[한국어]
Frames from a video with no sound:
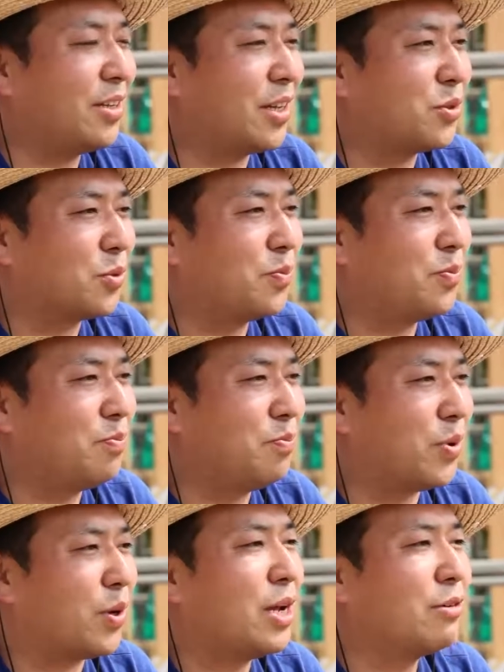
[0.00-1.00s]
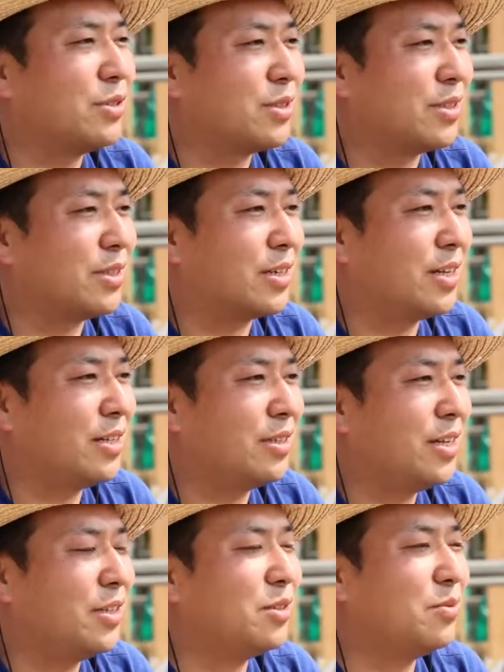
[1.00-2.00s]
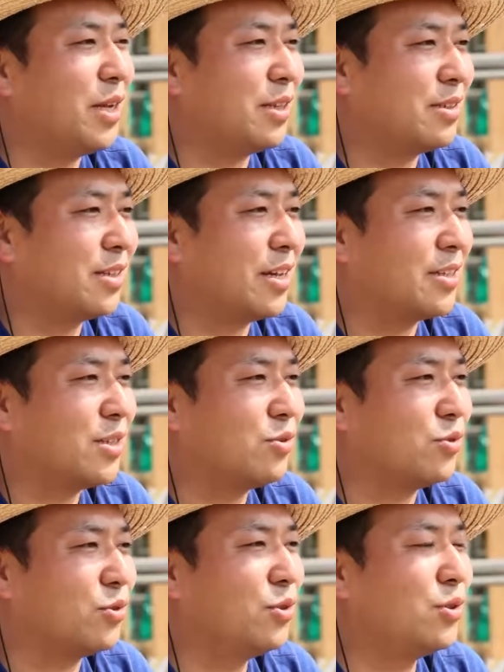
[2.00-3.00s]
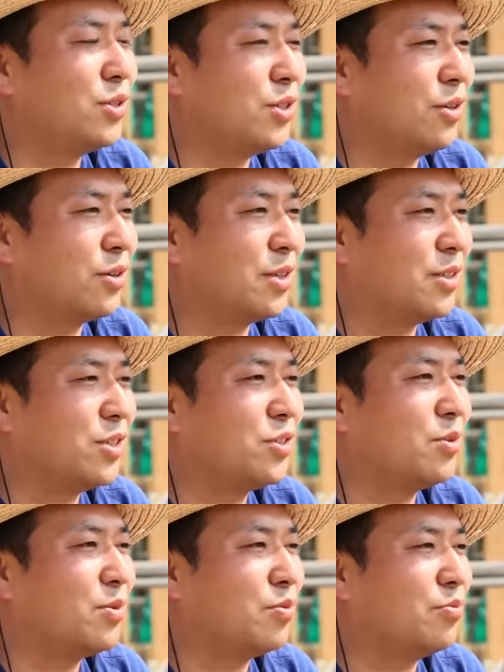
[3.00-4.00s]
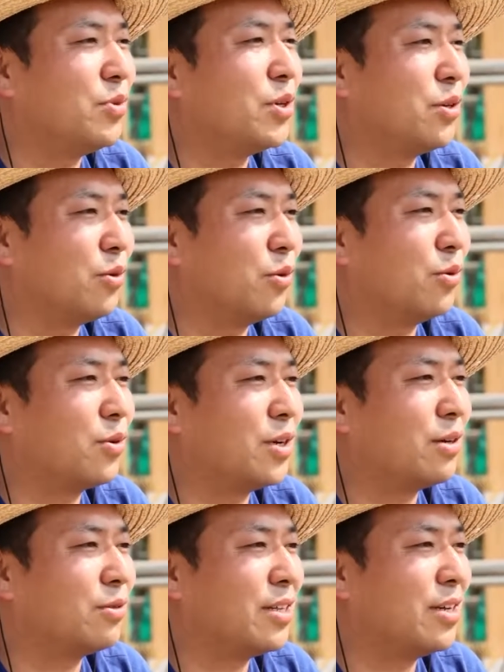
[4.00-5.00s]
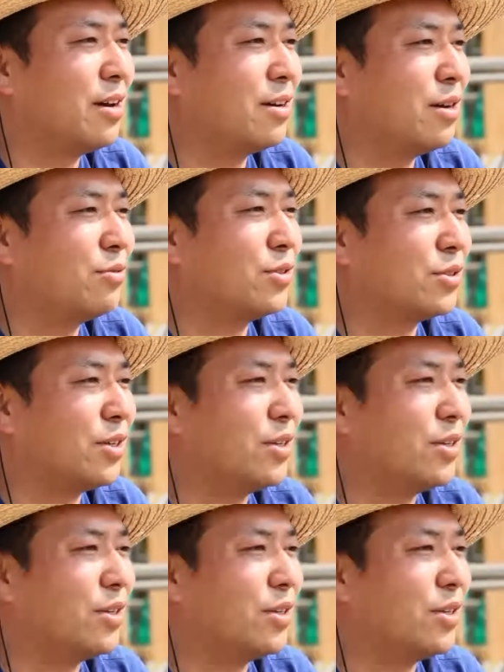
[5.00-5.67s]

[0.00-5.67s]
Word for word: 계속 변하고 있으니까 핸드메이드를 굉장히 중요시 여기는 시점이 분명히 올 거라고 생각을 하고 있어요.